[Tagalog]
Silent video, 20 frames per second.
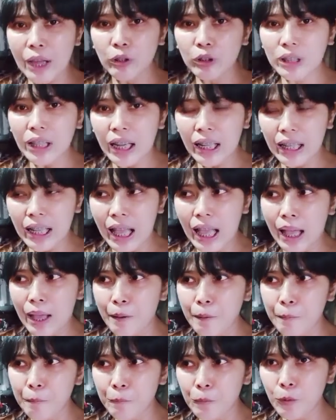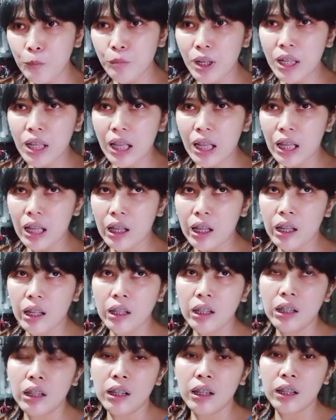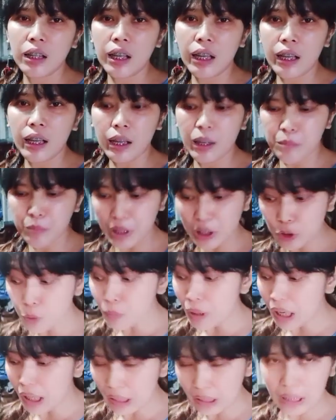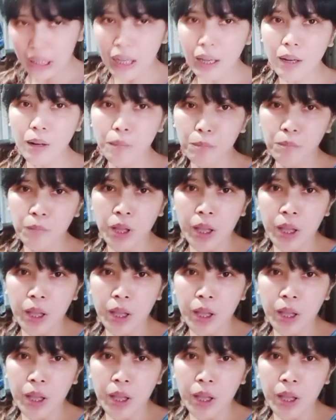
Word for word: talaga, kumbaga, uh, medyo malaki ang